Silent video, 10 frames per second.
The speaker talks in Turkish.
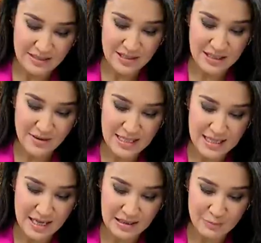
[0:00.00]
Twitter ve
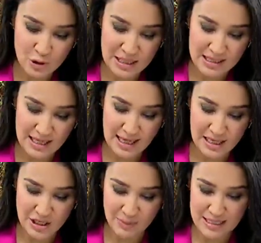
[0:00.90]
Instagram üzerinden
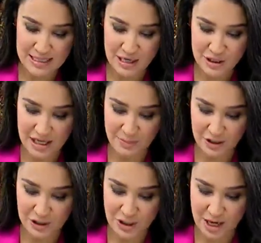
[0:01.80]
gelecek mesajlara
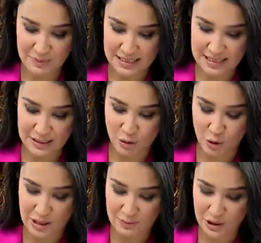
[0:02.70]
bakacağımızı
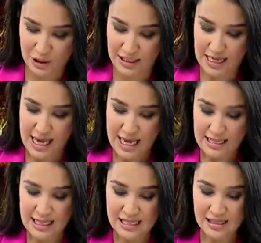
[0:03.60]
söylemiştik.
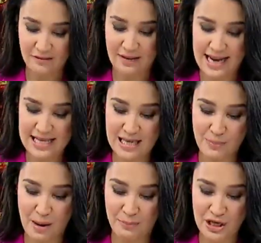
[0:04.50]
Nasıl ve ne
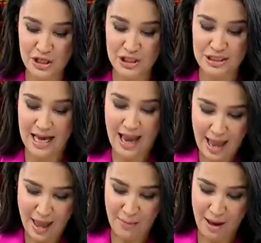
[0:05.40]
zaman başlığına
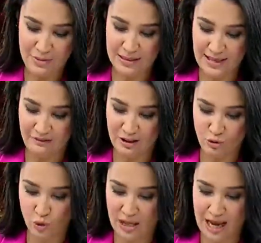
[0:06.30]
hemen bir
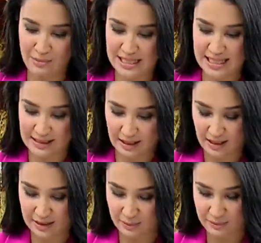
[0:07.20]
teveccüh gelmiş
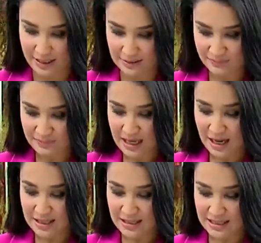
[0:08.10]
Seda Hanım'dan.
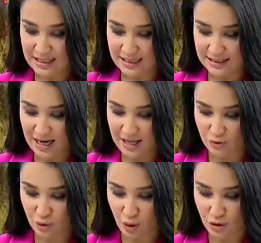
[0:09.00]
Hayırlı yayınlar
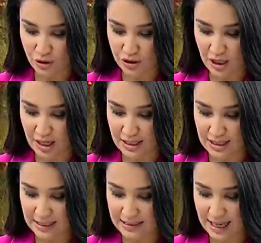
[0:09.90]
diyor.
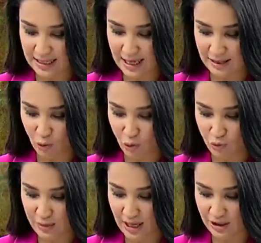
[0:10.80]
Cahillik derken
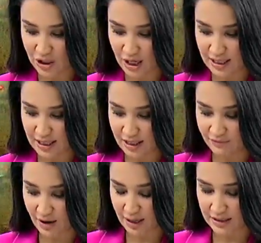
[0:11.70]
okumayan
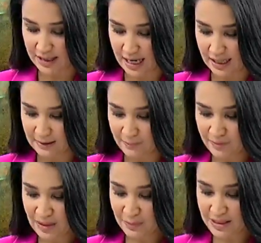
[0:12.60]
cahillik varken
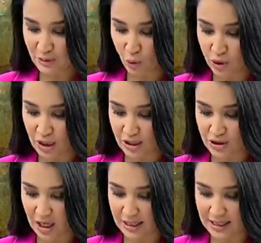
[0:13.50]
bir de okuyan
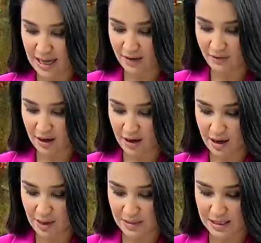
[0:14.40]
cahiller var
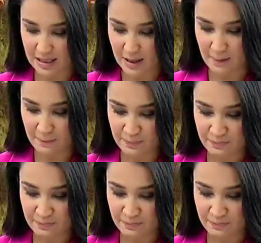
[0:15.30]
aramızda.